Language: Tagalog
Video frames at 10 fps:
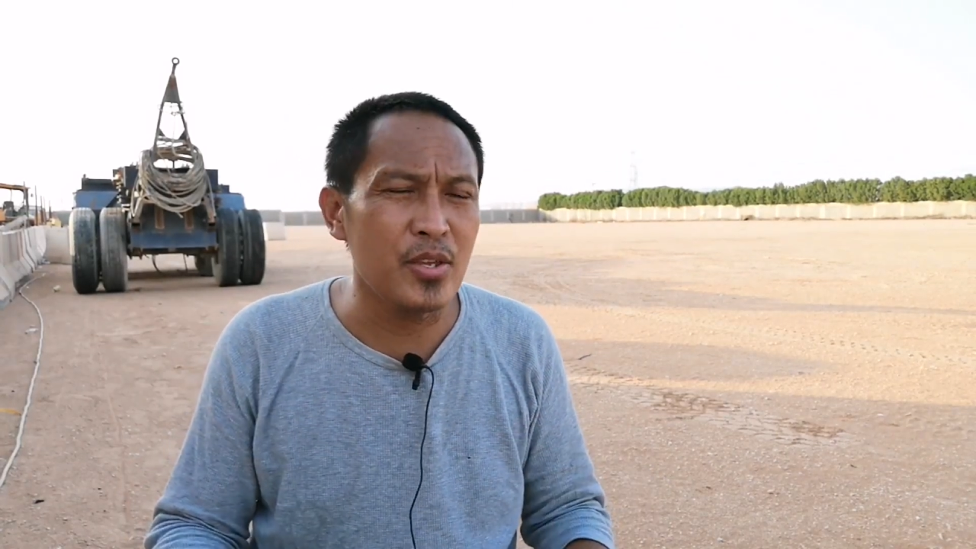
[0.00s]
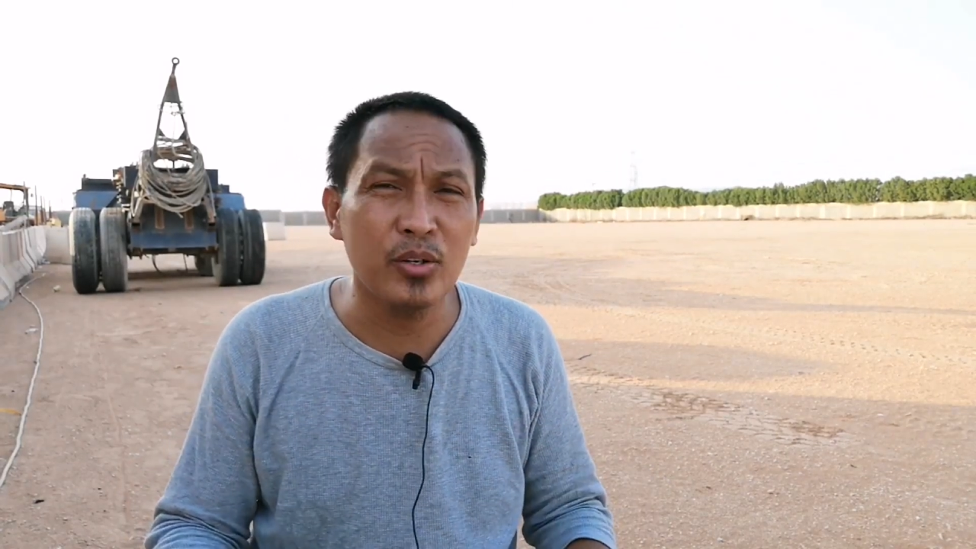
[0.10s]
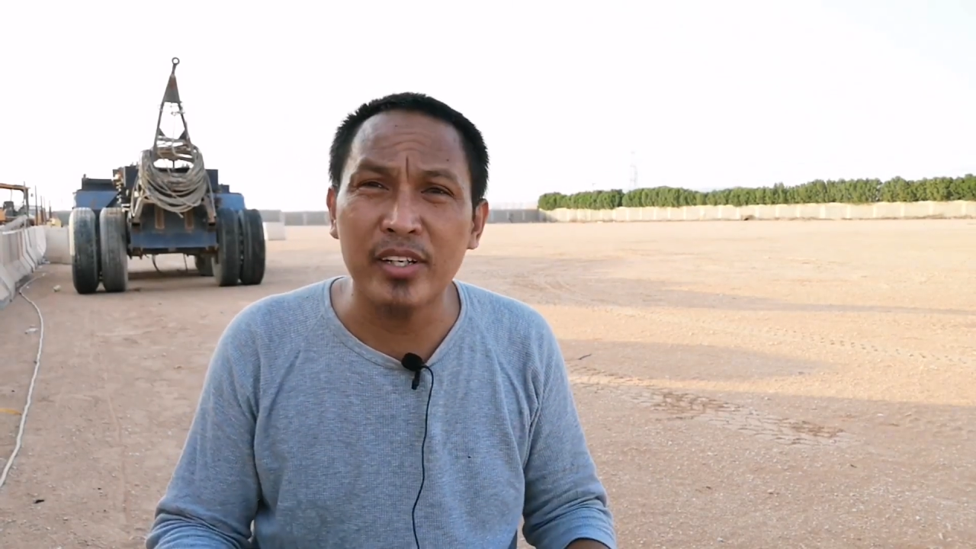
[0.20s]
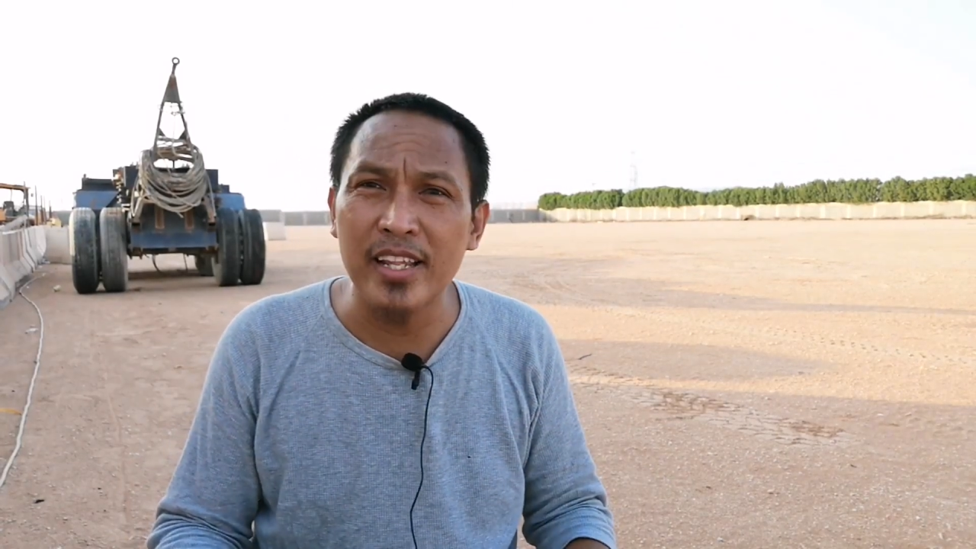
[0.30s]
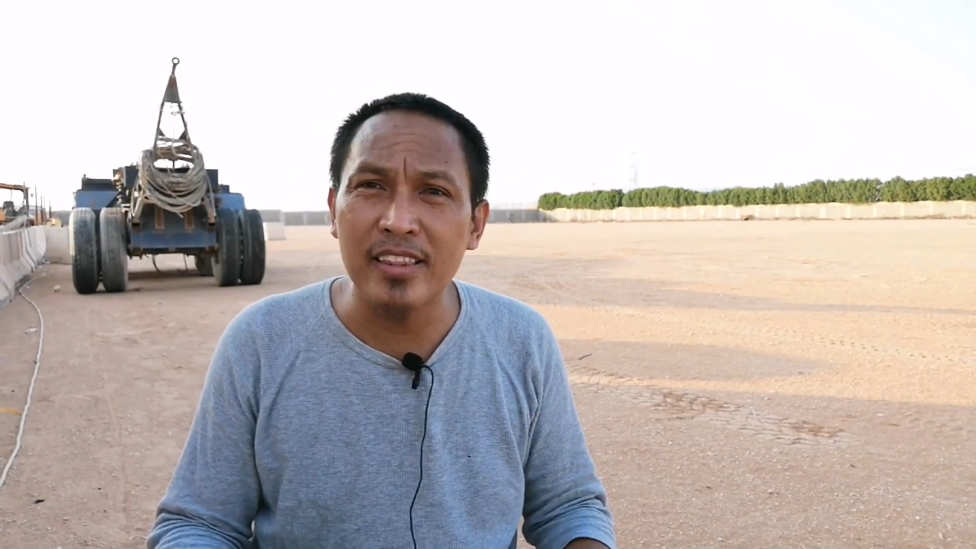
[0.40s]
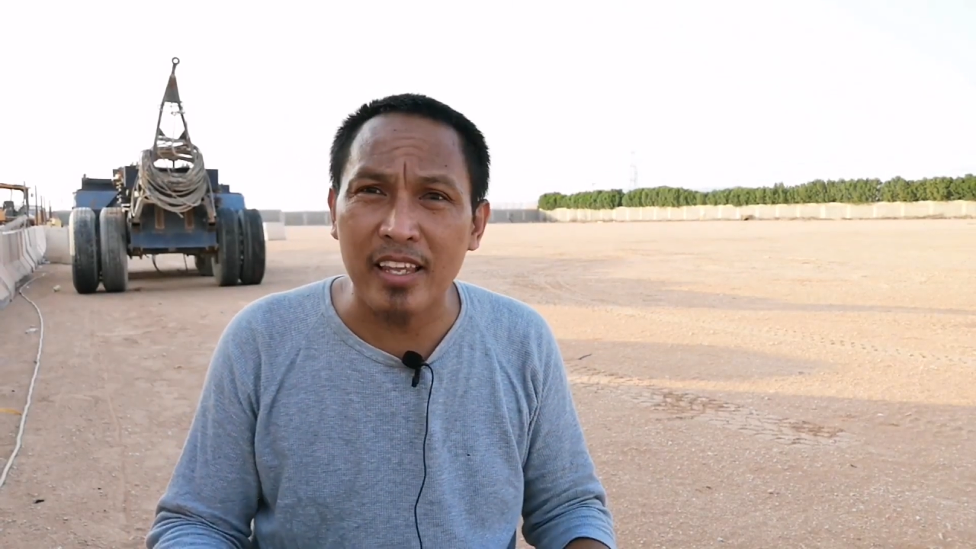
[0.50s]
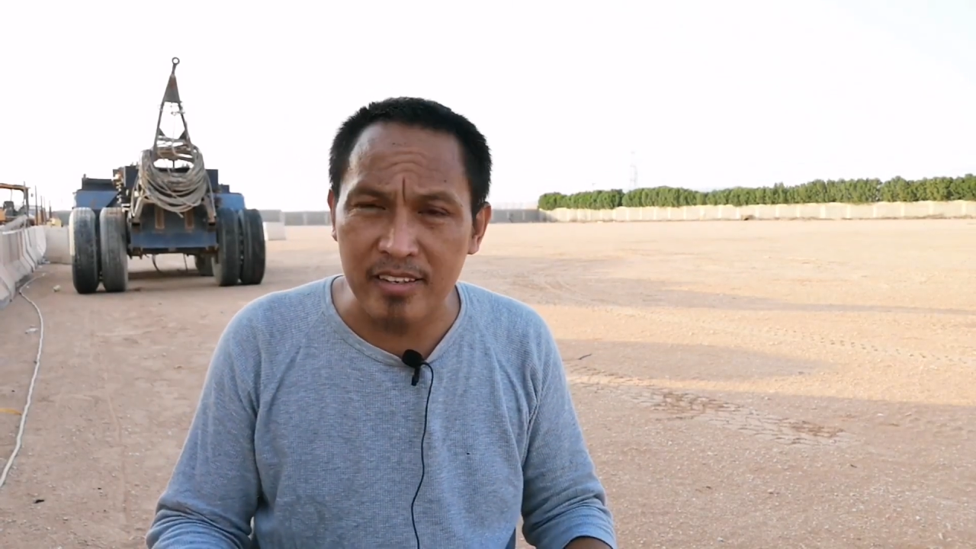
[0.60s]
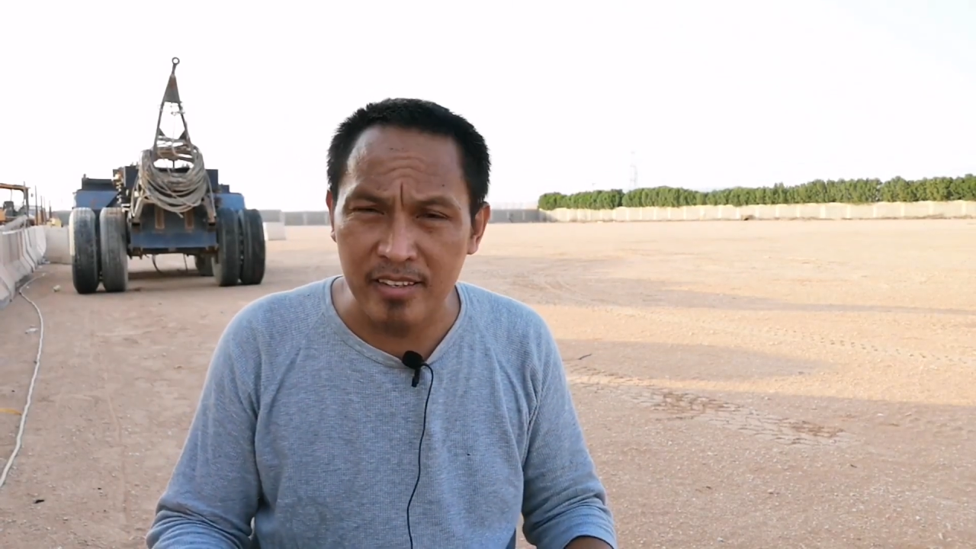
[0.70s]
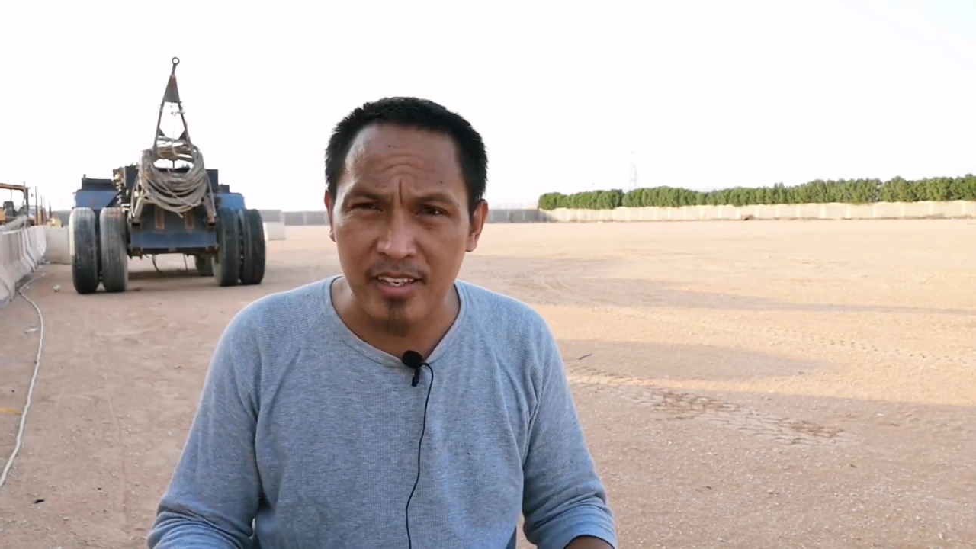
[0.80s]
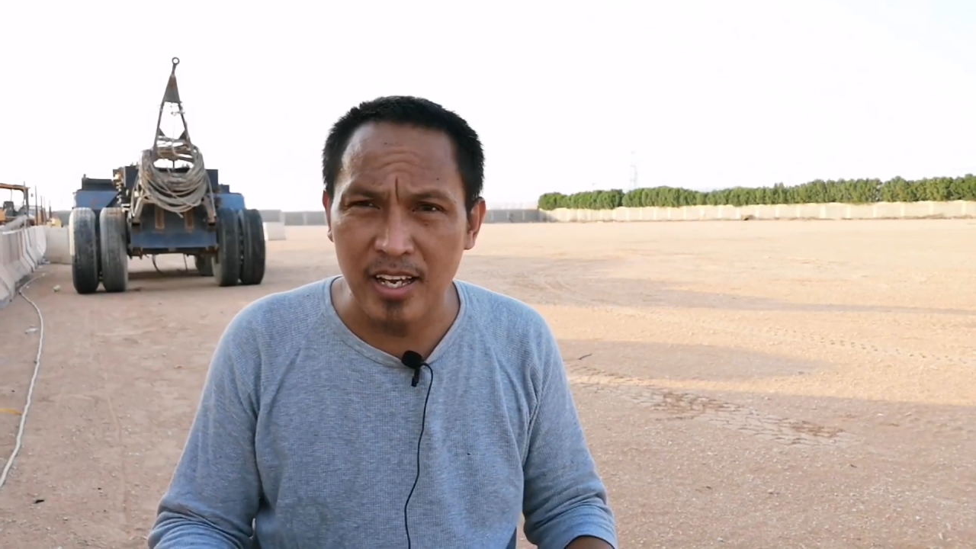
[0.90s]
niyong
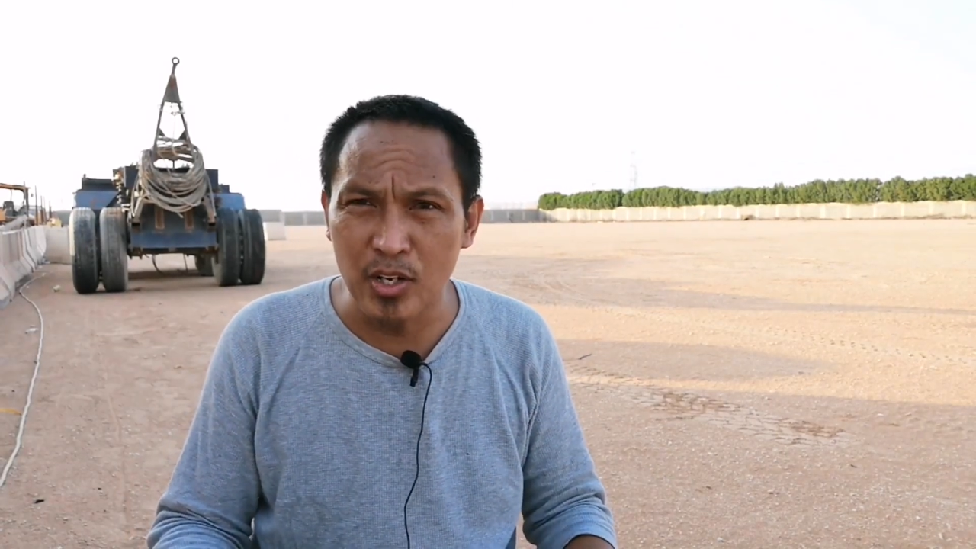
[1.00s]
dentist